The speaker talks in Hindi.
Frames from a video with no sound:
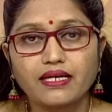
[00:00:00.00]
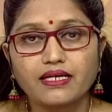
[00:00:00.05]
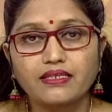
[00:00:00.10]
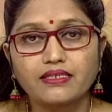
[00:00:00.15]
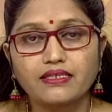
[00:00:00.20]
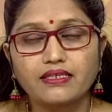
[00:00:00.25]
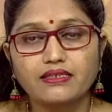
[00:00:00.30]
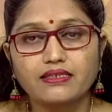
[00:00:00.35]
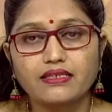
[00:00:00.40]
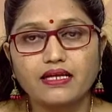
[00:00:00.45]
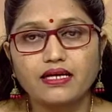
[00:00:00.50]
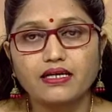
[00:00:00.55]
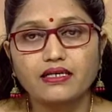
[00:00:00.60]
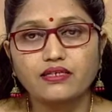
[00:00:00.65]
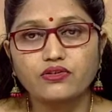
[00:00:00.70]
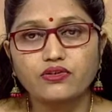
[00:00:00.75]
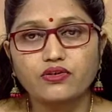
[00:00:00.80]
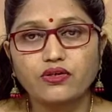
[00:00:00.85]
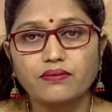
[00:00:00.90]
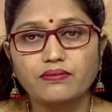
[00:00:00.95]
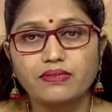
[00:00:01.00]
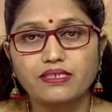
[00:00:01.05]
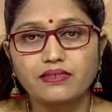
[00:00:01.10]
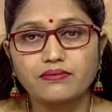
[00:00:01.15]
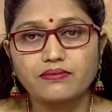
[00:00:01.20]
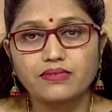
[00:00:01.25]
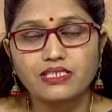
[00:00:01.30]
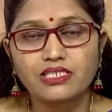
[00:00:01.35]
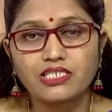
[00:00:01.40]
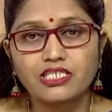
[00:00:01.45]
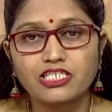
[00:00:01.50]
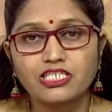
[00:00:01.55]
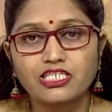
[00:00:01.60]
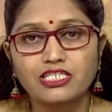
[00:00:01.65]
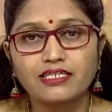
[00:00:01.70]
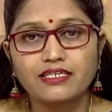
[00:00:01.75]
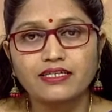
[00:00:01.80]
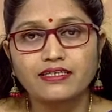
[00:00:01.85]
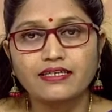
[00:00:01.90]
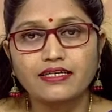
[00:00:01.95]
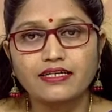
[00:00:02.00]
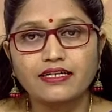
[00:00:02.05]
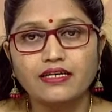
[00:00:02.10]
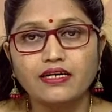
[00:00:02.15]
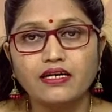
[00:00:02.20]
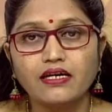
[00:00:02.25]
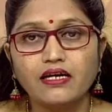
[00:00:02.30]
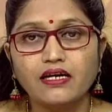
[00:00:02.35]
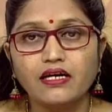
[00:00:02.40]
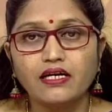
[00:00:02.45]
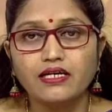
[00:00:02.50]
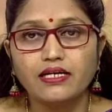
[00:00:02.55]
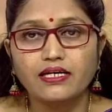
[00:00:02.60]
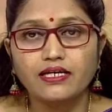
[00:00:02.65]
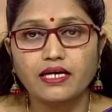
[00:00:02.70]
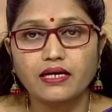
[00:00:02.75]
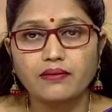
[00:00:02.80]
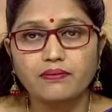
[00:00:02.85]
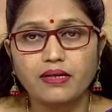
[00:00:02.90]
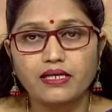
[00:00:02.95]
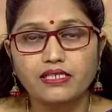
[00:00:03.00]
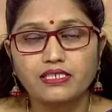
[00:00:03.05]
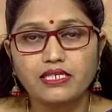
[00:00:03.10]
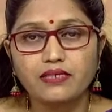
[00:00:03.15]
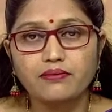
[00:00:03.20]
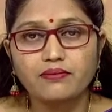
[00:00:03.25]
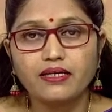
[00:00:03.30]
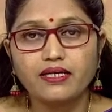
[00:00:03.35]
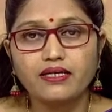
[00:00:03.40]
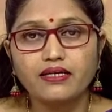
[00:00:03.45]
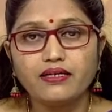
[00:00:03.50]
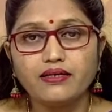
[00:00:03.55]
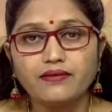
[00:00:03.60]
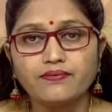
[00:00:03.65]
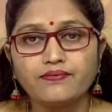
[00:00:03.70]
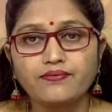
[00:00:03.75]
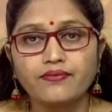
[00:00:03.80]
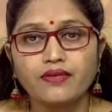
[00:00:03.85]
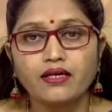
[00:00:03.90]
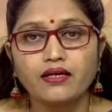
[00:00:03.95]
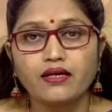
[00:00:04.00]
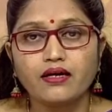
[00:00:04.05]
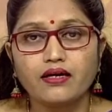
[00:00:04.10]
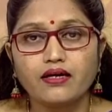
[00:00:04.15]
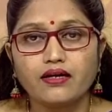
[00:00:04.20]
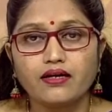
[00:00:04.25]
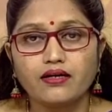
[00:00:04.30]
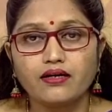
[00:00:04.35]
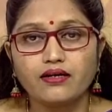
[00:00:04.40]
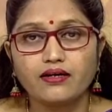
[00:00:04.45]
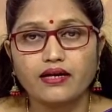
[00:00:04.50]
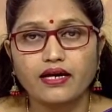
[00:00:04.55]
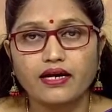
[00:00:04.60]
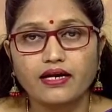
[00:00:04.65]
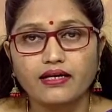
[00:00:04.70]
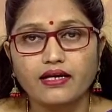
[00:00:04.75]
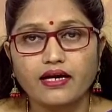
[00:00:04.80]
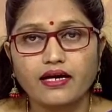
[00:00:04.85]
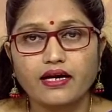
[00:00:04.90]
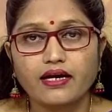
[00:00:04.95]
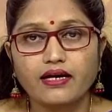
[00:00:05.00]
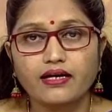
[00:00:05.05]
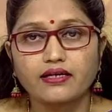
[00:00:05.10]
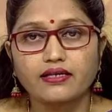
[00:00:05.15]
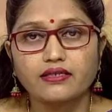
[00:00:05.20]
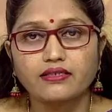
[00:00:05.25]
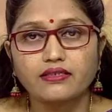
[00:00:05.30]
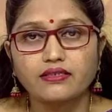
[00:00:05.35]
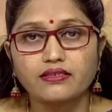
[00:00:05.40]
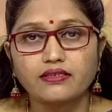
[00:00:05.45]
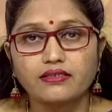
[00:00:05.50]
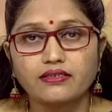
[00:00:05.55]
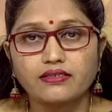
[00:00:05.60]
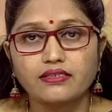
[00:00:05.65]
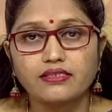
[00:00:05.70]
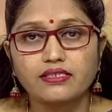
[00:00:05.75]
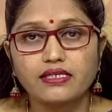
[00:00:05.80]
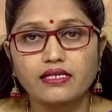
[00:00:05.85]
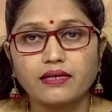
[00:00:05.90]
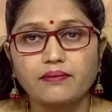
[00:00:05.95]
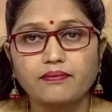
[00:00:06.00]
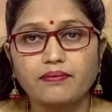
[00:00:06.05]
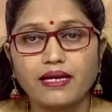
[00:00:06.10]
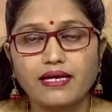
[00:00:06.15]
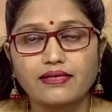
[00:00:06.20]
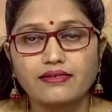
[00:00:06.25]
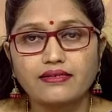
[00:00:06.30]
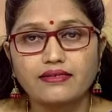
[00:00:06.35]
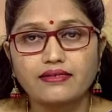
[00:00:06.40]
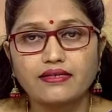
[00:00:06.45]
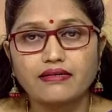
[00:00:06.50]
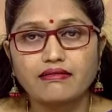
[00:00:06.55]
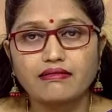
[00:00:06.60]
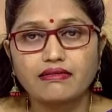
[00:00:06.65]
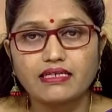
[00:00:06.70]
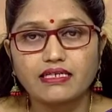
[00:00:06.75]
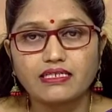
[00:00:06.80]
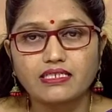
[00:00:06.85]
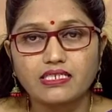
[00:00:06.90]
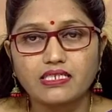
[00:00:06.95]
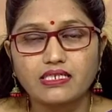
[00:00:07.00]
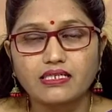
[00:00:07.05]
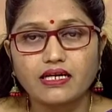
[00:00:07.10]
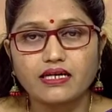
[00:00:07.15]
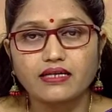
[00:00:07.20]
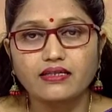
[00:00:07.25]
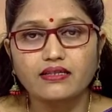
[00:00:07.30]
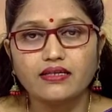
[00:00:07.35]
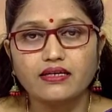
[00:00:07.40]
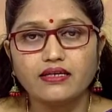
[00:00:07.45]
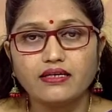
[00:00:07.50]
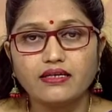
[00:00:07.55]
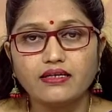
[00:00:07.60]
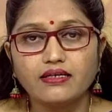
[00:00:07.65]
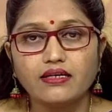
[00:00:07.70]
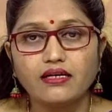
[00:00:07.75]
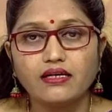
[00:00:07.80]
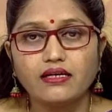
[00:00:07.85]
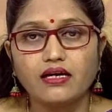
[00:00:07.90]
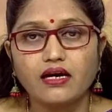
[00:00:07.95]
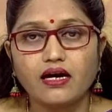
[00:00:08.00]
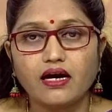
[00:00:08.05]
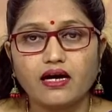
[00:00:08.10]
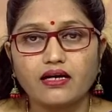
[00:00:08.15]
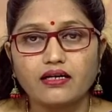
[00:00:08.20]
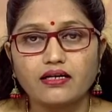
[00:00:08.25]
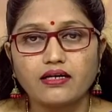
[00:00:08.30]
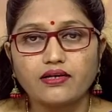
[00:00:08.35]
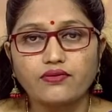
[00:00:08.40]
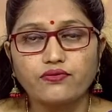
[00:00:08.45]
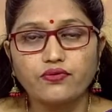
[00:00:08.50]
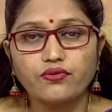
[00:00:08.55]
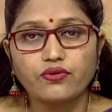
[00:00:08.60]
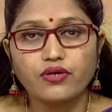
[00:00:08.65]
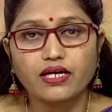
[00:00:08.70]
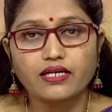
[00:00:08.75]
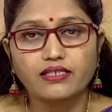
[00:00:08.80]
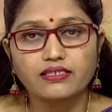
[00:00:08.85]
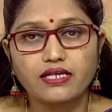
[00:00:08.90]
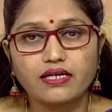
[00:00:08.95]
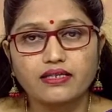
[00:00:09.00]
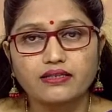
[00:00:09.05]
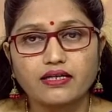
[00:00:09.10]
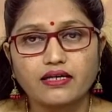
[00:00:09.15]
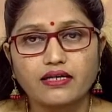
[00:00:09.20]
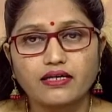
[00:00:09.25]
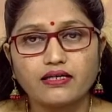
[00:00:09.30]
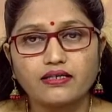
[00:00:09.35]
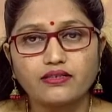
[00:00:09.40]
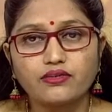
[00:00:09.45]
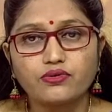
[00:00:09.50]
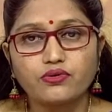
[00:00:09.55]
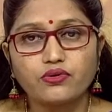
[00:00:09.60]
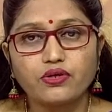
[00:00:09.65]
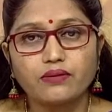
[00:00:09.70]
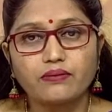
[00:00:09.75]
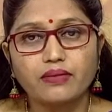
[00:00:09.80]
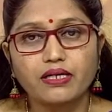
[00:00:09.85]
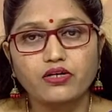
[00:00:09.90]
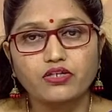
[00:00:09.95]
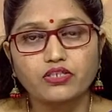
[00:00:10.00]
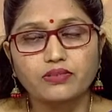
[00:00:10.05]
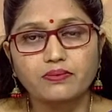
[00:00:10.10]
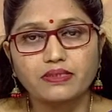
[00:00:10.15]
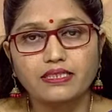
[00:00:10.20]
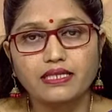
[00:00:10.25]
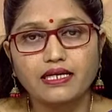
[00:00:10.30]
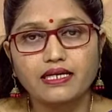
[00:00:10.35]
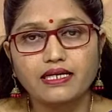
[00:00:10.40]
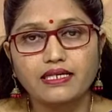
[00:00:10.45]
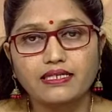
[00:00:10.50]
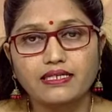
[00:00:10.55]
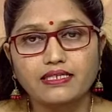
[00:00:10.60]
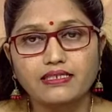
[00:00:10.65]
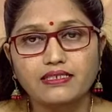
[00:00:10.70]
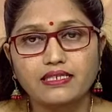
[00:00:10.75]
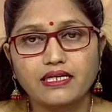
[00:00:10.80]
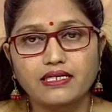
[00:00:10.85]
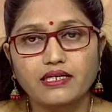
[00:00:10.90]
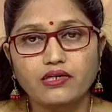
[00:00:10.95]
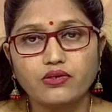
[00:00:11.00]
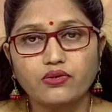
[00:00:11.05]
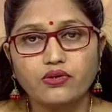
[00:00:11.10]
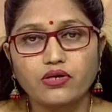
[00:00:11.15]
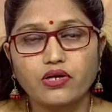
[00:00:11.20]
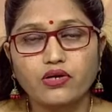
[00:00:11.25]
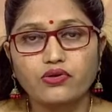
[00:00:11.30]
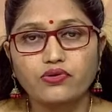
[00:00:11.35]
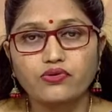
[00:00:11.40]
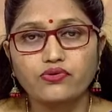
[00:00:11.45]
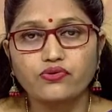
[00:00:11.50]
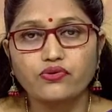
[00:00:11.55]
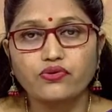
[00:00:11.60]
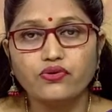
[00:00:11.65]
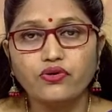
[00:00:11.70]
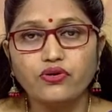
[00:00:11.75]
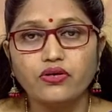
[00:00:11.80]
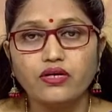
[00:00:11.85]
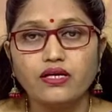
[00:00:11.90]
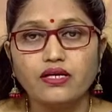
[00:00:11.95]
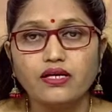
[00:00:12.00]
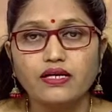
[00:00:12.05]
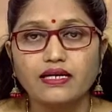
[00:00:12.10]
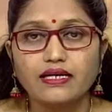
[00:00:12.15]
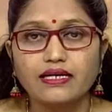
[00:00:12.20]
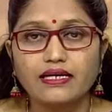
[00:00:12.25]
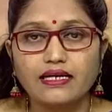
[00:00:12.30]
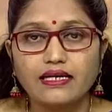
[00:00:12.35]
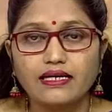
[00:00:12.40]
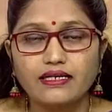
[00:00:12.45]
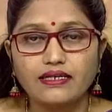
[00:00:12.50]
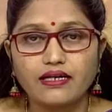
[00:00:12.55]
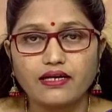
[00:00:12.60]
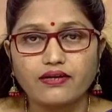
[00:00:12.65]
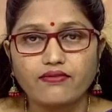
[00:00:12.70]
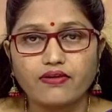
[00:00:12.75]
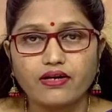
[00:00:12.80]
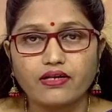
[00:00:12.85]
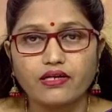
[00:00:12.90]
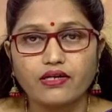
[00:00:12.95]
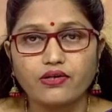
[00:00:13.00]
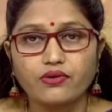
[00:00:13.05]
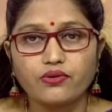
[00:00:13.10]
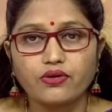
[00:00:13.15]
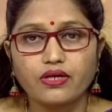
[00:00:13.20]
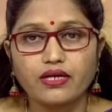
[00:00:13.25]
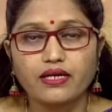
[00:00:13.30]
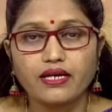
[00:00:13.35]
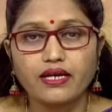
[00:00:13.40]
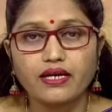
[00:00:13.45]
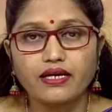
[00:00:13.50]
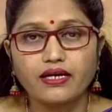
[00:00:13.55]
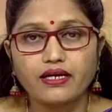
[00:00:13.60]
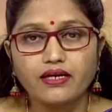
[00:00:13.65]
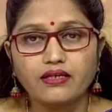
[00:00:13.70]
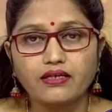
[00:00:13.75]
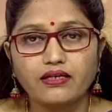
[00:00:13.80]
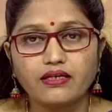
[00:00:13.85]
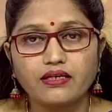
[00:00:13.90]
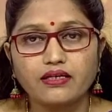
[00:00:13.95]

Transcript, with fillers: नहीं दिखता है तो हमें समझना चाहिए कि ये गर्भाशय में ही रह गया है जिसे हम प्लेसेंटल रिटेंशन कहते हैं अगर वो रह जाता है तो हमें हॉस्पिटल लेकर जाना होगा और उसको क्लीन करवाना होगा नहीं